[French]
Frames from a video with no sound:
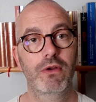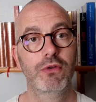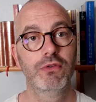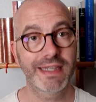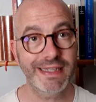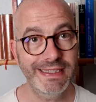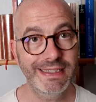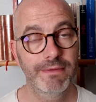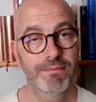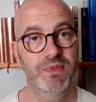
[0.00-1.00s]
le
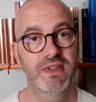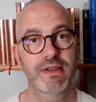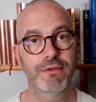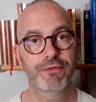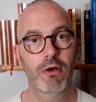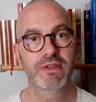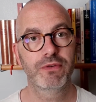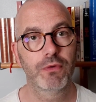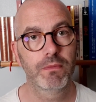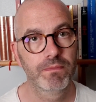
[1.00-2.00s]
tri des
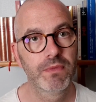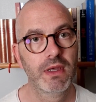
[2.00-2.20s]
informations.